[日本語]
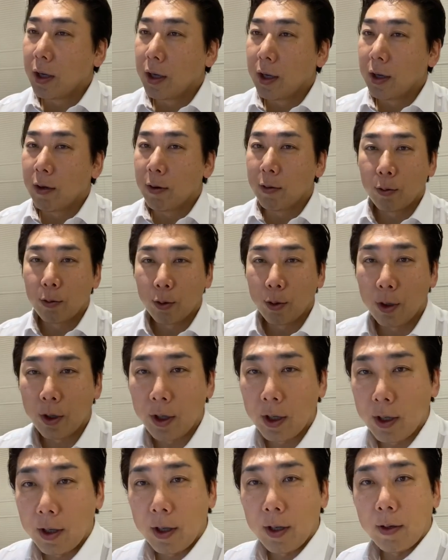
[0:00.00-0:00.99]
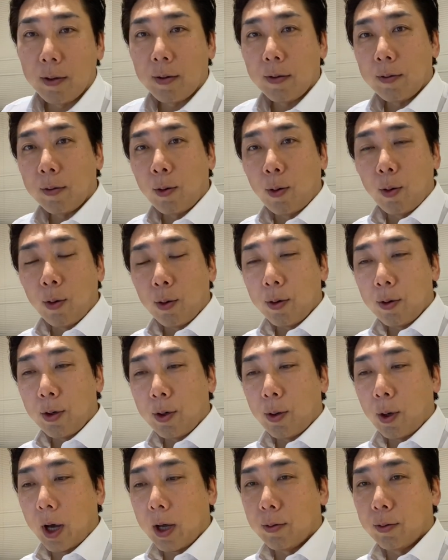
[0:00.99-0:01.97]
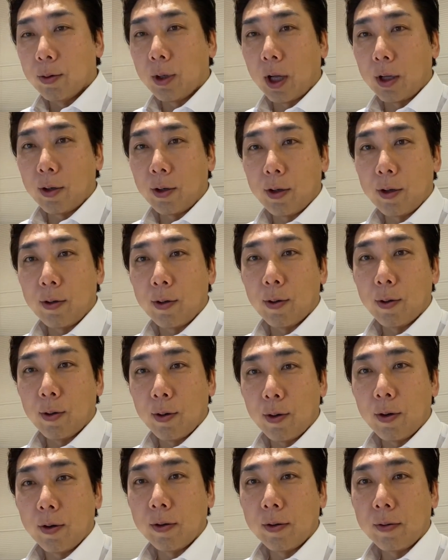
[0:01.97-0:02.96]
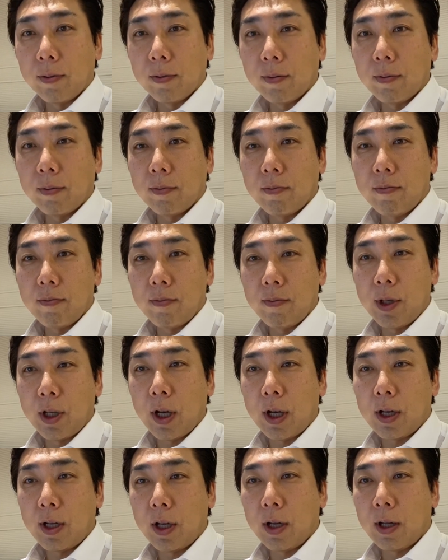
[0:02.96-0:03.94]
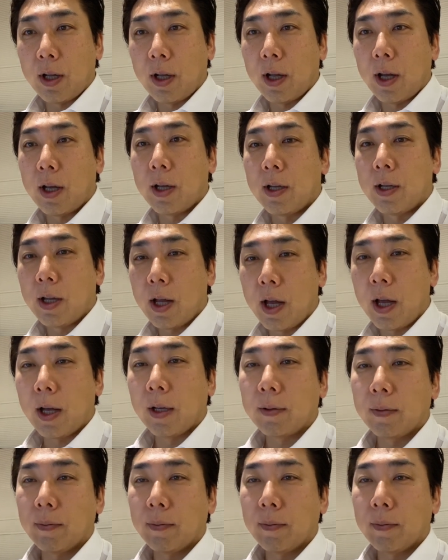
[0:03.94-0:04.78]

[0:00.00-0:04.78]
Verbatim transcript: 本当にこういう人がいるんだっていうのを見させていただいて